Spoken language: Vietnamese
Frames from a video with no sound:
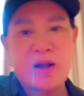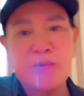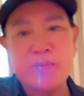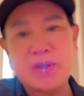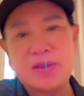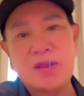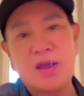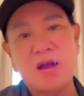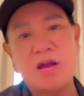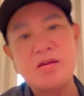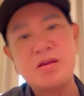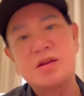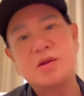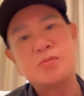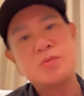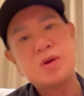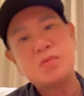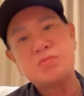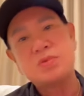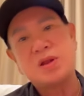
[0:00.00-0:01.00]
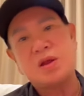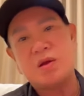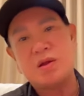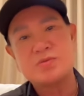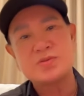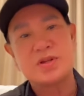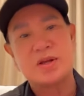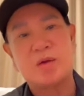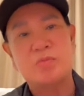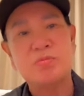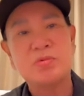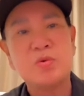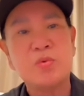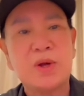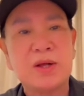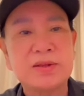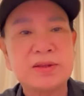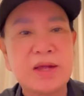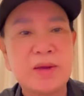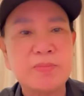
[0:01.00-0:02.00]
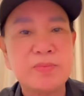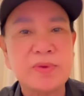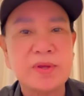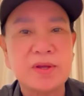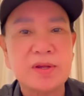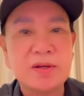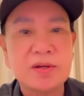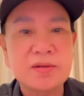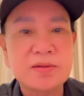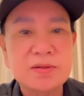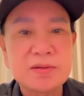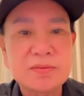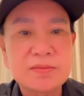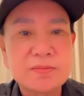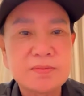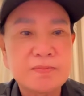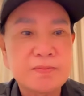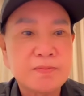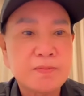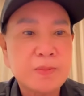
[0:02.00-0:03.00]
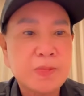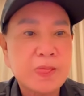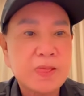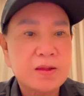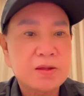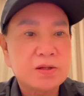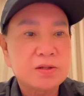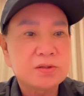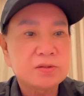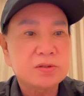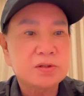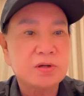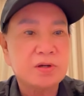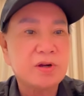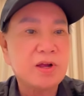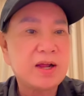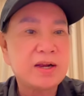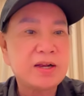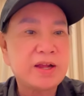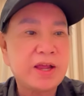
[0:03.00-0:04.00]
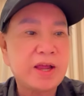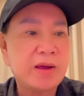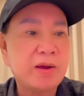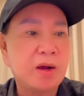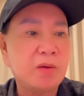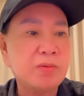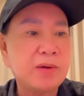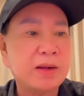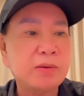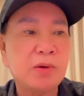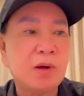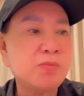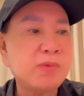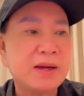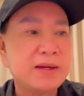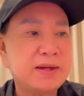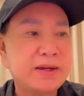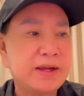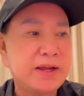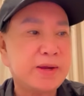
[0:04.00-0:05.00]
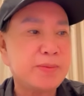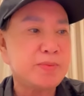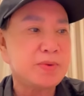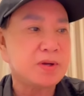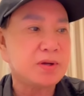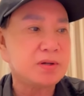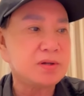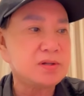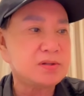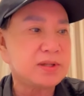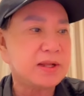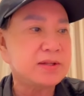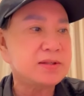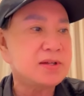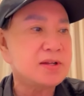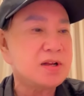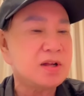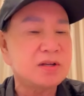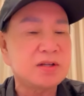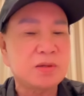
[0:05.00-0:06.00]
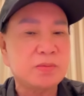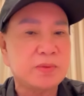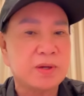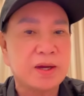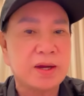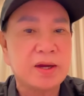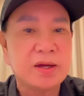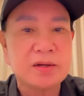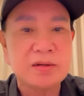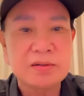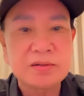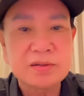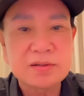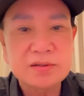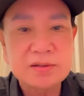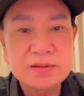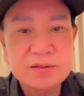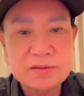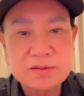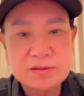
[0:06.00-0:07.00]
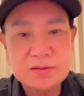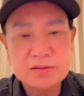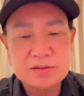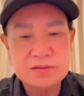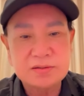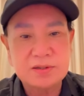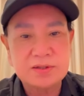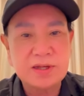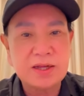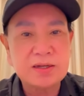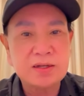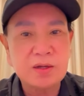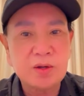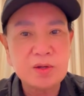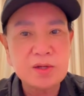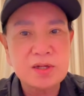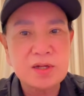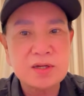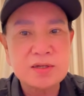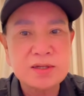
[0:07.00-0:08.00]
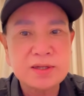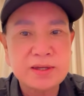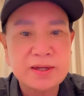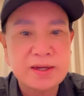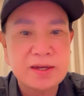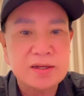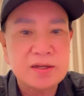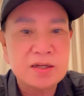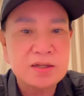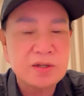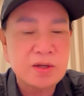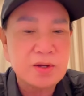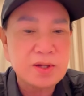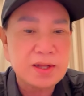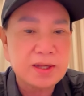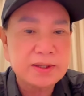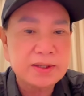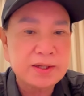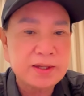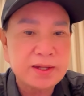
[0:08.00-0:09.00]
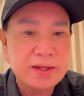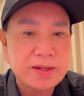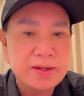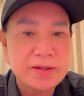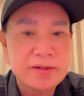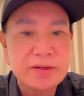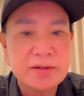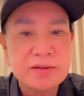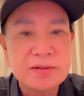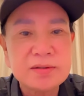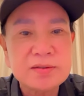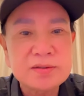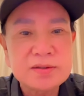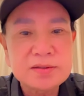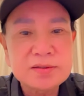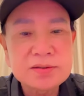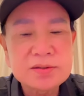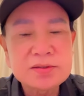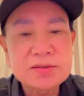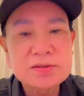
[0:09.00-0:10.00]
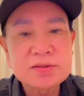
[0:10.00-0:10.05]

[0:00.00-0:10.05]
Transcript: mày tao mới tới rồi mắng lo sợ không quan tâm gì chứ anh với em hồi đó anh em à, không ông à, không anh em nữa thanh với linh không à. mà rồi thanh nói với linh nghe linh nói thanh nghe vậy đó